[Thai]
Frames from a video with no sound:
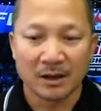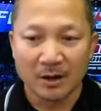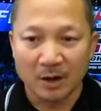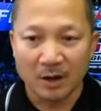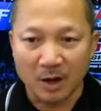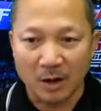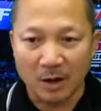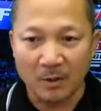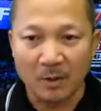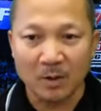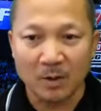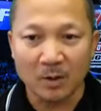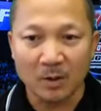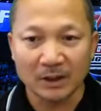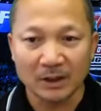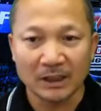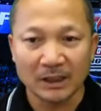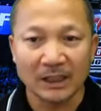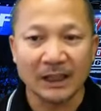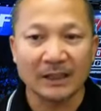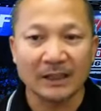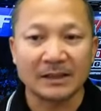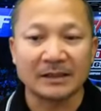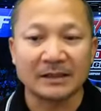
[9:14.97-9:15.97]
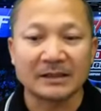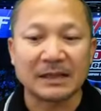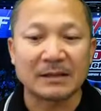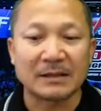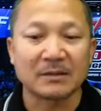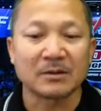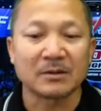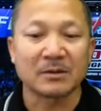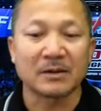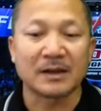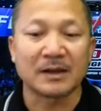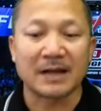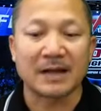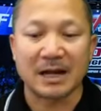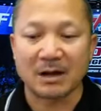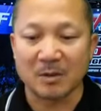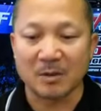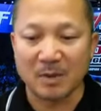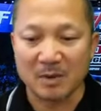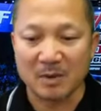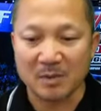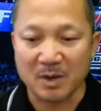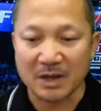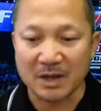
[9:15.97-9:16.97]
ขอบคุณที่ติดตามรับชมรายการของ
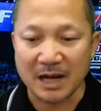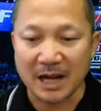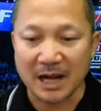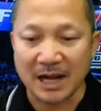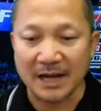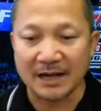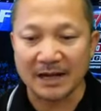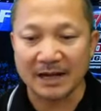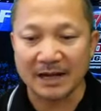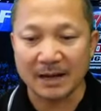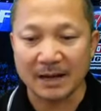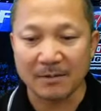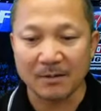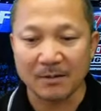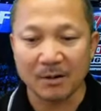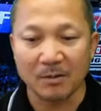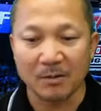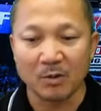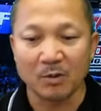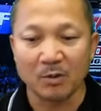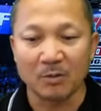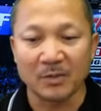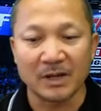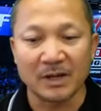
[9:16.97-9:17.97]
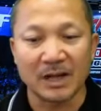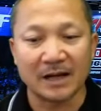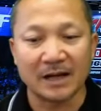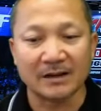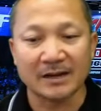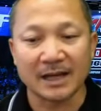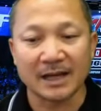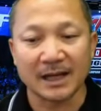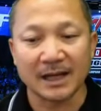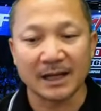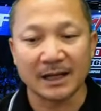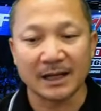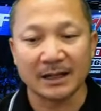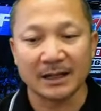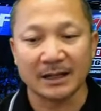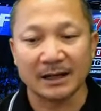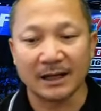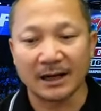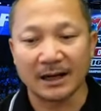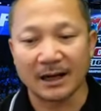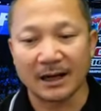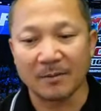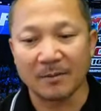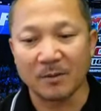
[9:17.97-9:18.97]
นักมวยไทยนะครับขอบคุณเป็นอย่างยิ่ง
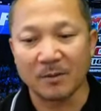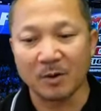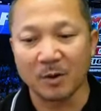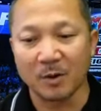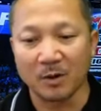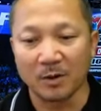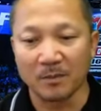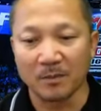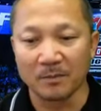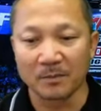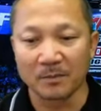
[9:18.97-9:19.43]
นะครับผม